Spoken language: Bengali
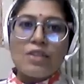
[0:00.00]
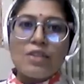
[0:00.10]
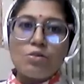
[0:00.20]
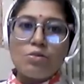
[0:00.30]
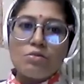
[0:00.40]

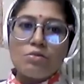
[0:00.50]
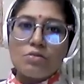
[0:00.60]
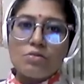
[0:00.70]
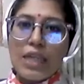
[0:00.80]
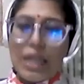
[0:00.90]
তো
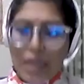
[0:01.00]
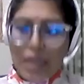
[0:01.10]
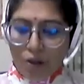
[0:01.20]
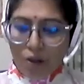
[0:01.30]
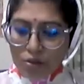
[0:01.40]

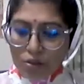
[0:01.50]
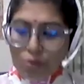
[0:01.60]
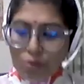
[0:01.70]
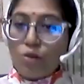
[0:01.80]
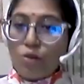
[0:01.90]
এই
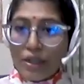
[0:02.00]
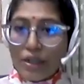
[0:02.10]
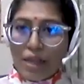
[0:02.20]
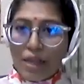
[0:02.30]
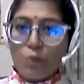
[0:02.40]
ঘটনাগুলো
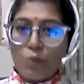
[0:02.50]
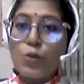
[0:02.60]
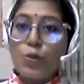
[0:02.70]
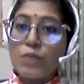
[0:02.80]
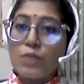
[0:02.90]
ঘটে এবং
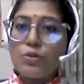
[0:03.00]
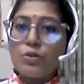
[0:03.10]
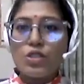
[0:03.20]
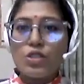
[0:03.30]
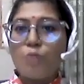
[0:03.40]

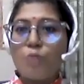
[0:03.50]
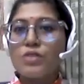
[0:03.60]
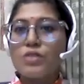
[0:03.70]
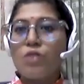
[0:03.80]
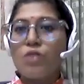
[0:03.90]
প্রতিবন্ধী
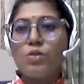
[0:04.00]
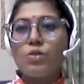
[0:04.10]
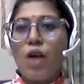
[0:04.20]
শব্দটাও তো